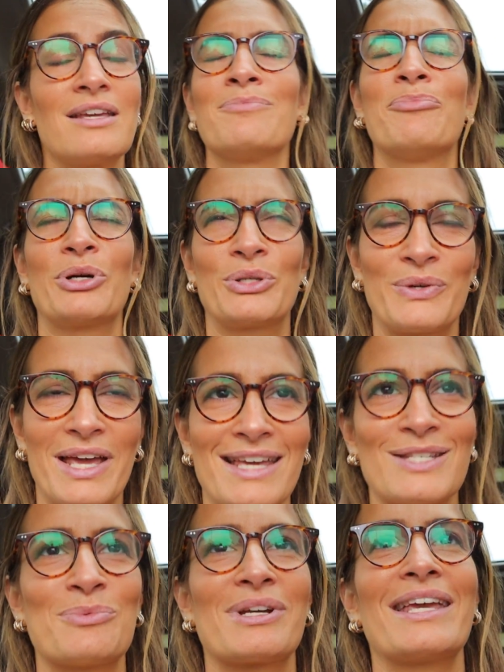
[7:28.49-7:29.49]
em
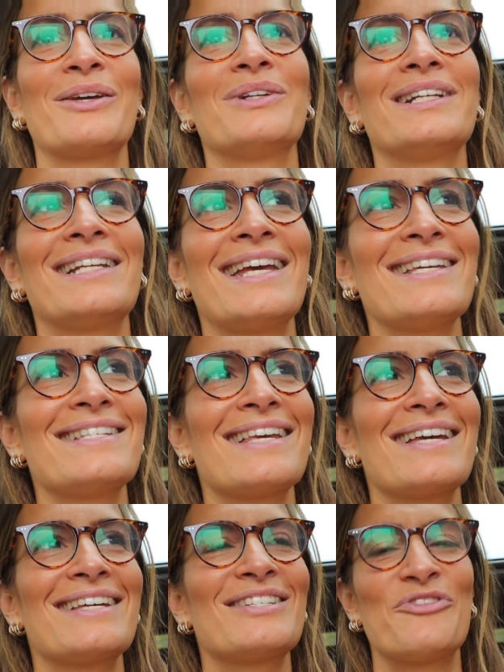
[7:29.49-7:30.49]
português, porque em holandês
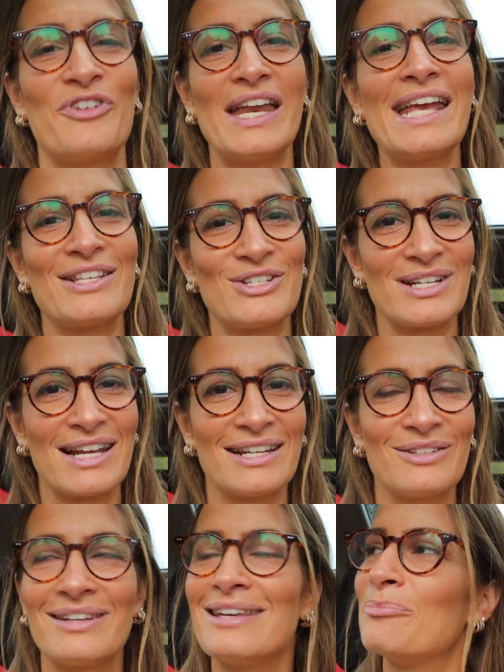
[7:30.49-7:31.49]
é diferente,
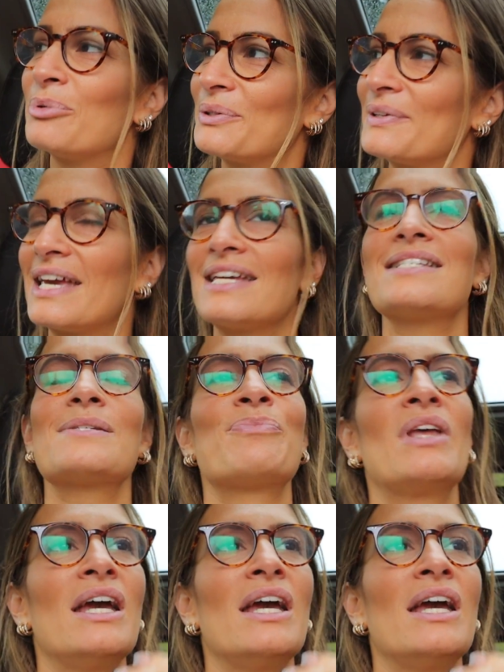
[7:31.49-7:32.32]
né, do que em português.